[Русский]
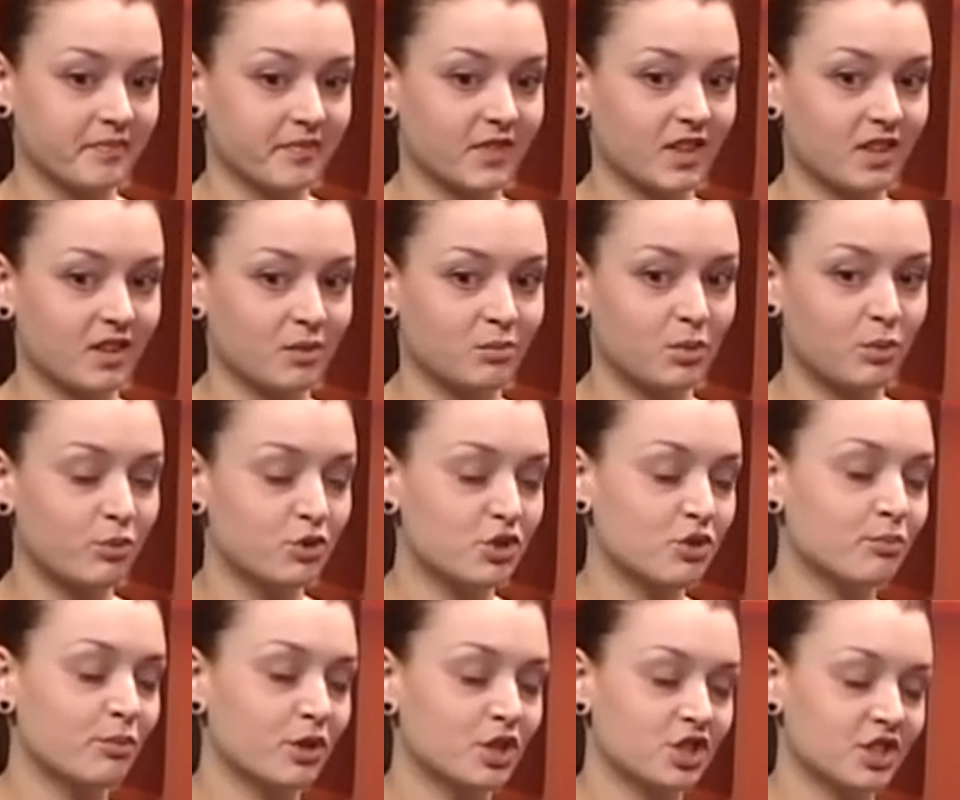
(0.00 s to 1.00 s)
как бы
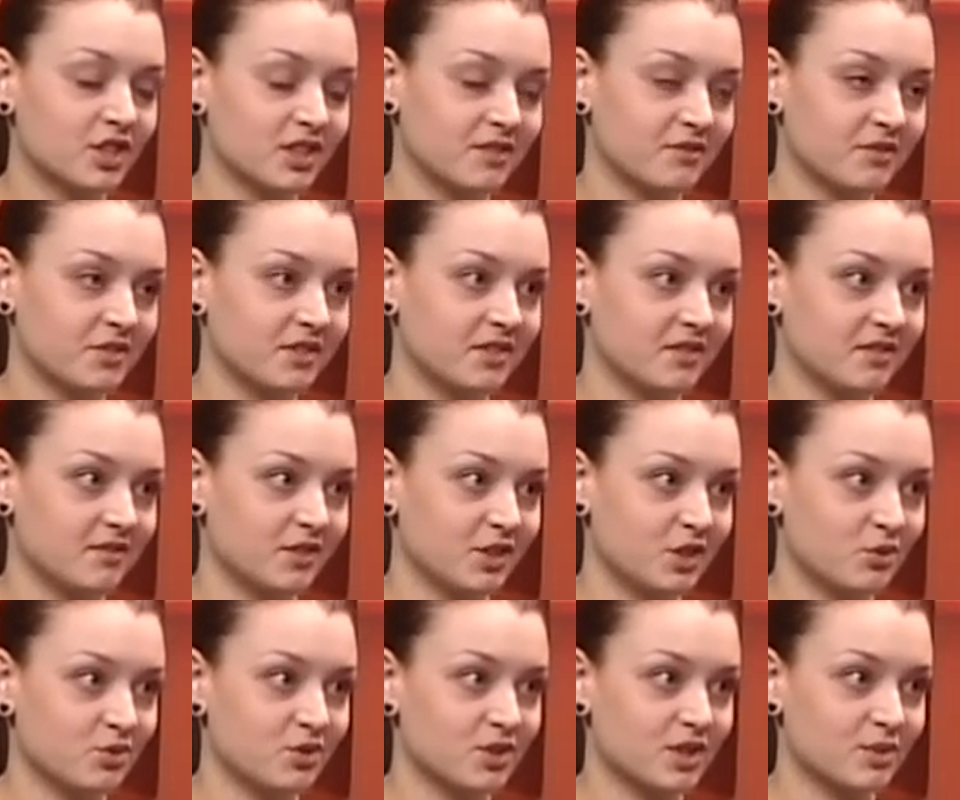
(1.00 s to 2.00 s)
путем пожертвований
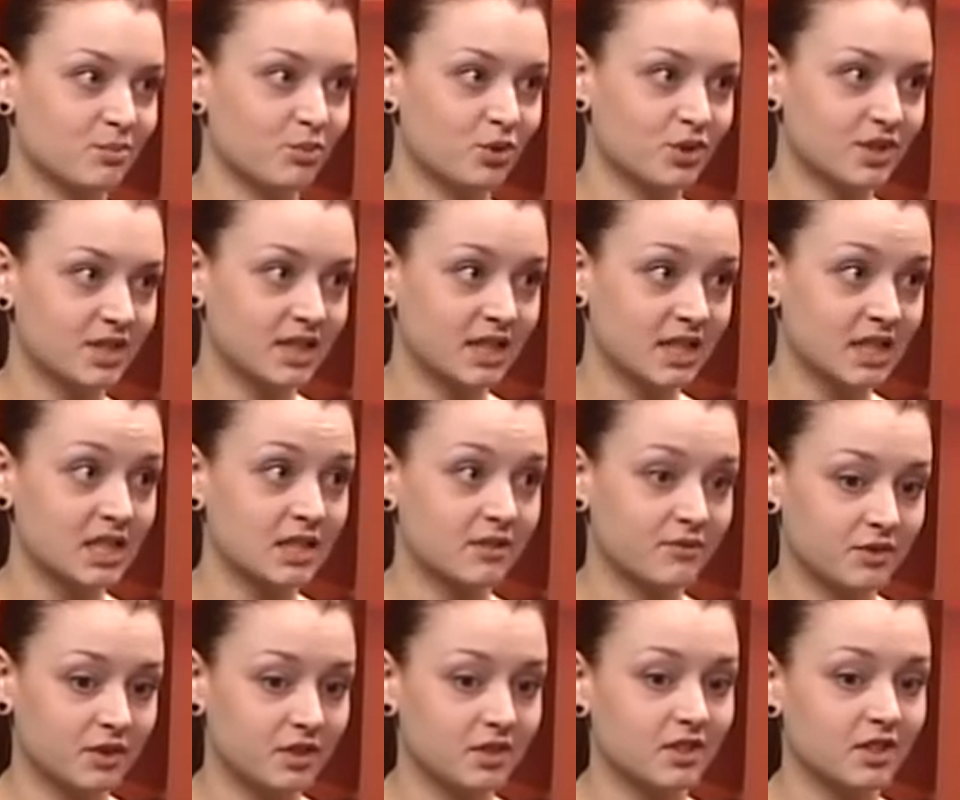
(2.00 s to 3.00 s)
ведется сбор
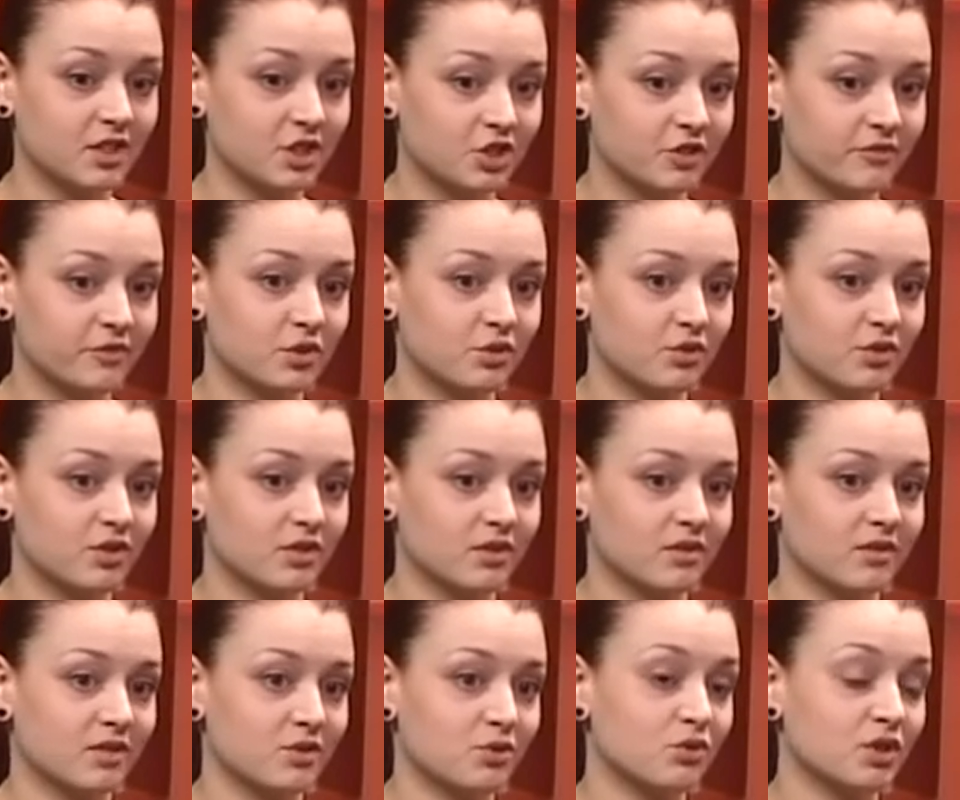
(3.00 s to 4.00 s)
средств, и также все
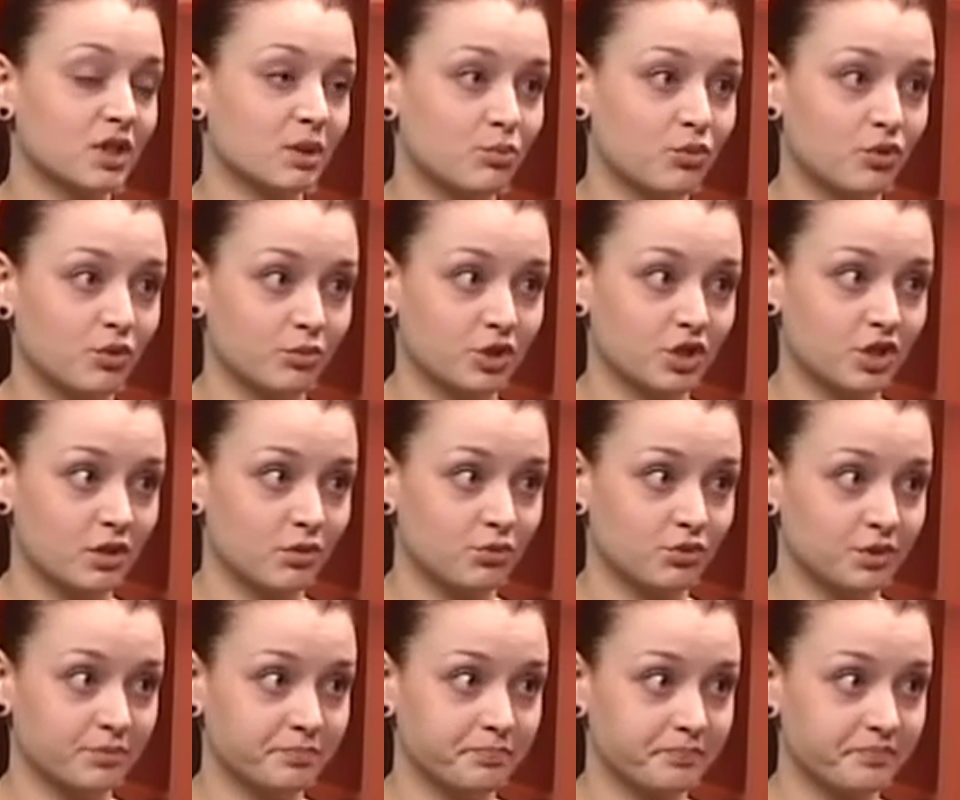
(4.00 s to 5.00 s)
это идет на помощь
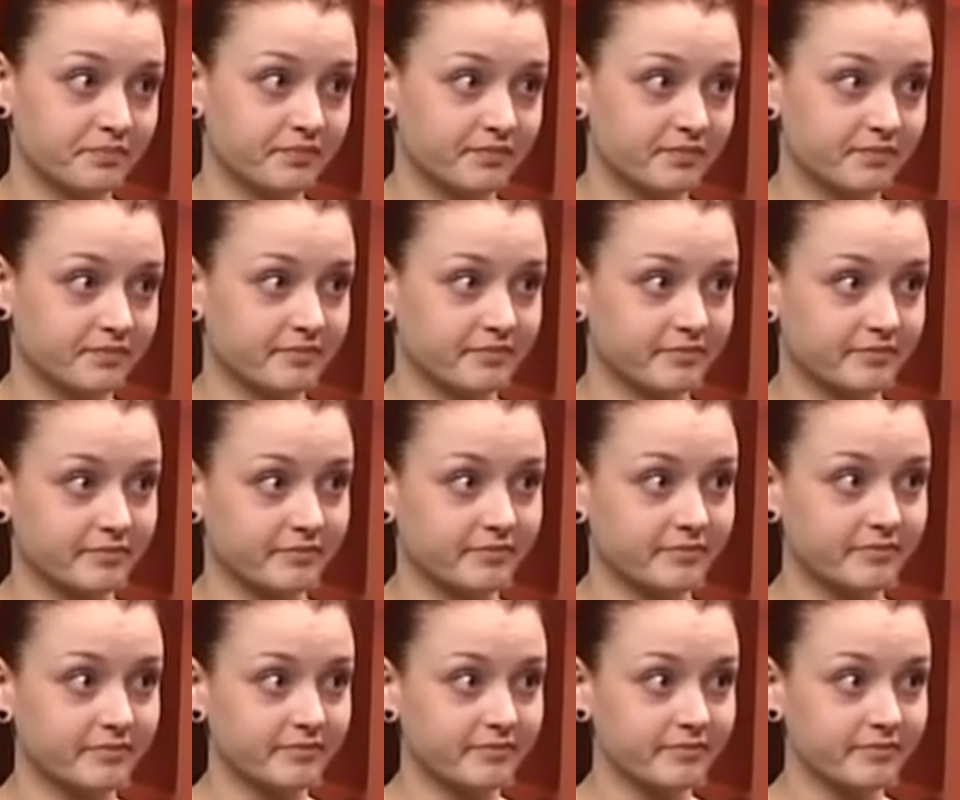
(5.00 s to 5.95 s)
людям. На